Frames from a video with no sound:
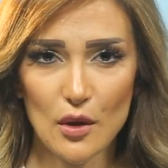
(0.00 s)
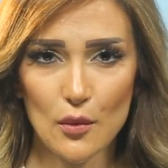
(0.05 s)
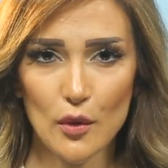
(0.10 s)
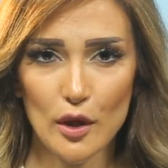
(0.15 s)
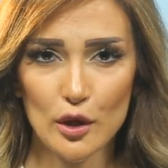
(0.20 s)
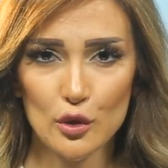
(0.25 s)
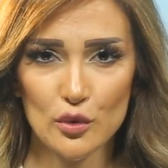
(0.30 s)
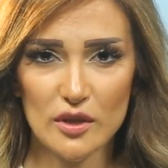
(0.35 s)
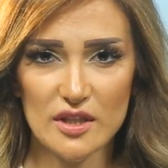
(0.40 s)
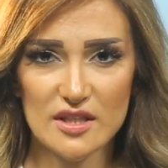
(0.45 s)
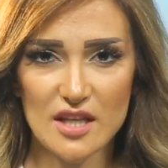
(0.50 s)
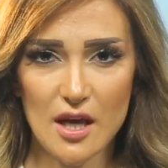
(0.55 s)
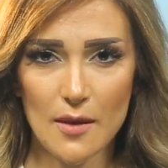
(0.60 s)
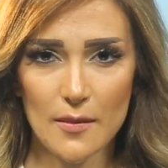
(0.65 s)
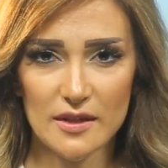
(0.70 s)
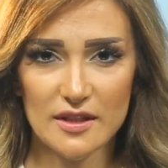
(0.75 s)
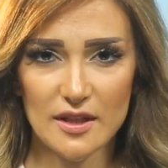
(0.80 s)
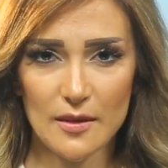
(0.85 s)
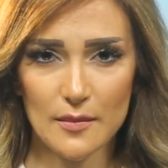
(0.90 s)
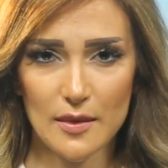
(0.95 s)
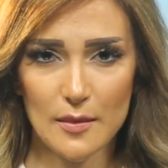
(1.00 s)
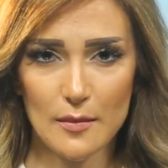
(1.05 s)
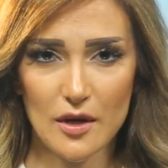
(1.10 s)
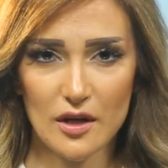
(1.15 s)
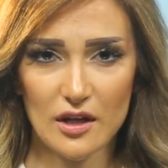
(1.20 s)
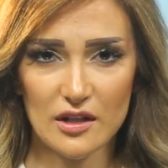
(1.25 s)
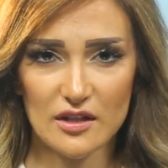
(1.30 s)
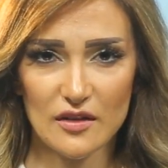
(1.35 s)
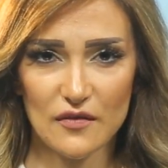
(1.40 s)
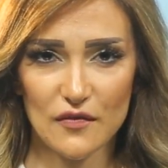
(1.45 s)
أول إصابة
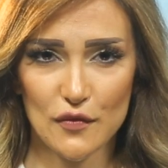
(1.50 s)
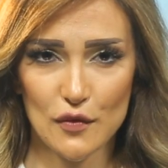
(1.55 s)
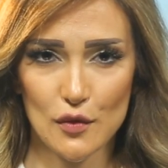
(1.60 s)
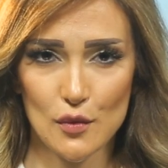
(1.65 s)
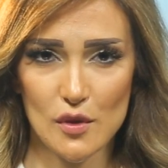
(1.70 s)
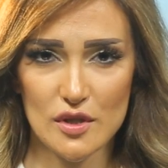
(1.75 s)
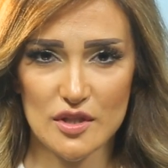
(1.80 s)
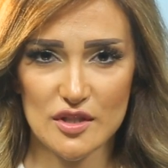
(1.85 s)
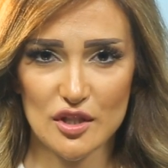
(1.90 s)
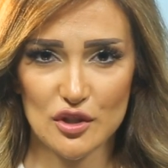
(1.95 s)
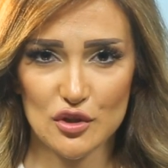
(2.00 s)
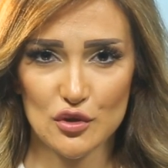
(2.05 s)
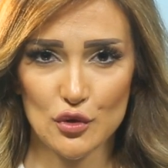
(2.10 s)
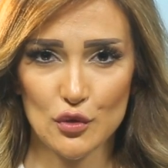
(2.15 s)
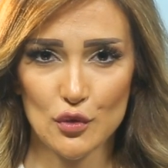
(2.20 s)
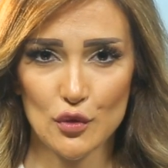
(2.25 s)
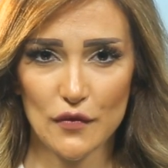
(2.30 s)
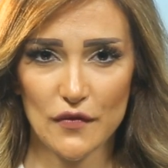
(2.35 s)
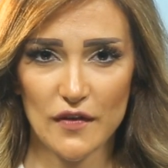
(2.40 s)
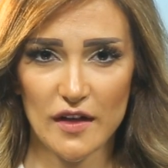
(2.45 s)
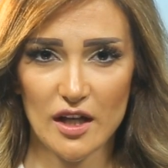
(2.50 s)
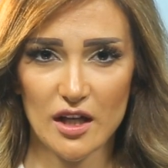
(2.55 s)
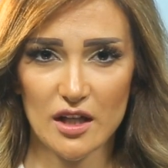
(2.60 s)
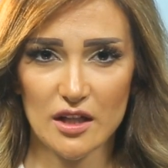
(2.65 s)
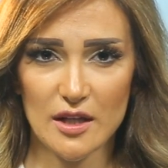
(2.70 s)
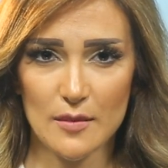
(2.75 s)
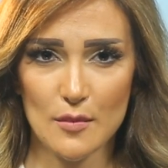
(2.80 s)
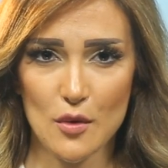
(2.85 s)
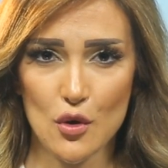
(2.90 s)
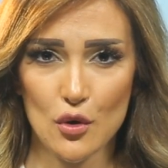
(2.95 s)
بمرض إنفلونزا الطيور في
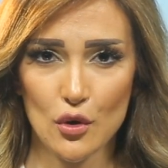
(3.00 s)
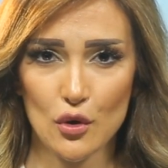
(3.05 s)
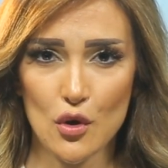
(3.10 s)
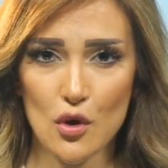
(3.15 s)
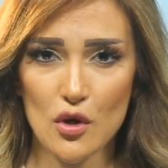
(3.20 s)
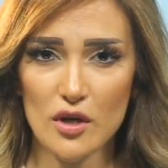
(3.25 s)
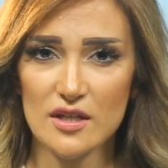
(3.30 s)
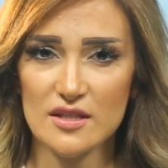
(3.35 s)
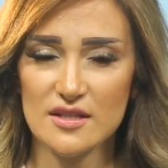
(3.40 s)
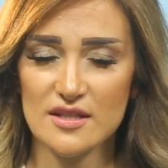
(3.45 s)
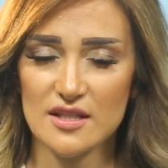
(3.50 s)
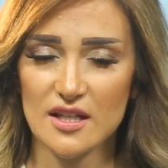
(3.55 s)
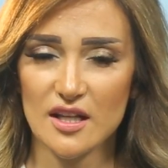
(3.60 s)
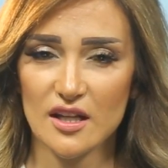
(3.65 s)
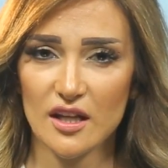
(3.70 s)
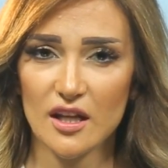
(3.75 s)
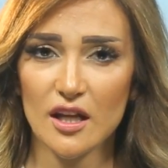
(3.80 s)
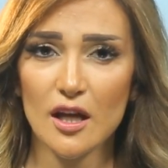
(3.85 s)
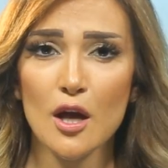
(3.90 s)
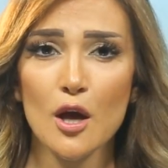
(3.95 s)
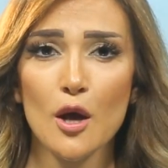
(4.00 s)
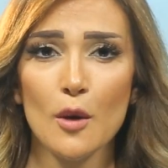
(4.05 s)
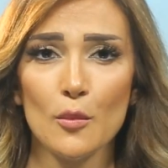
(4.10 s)
إقليم هونغ كونغ الصيني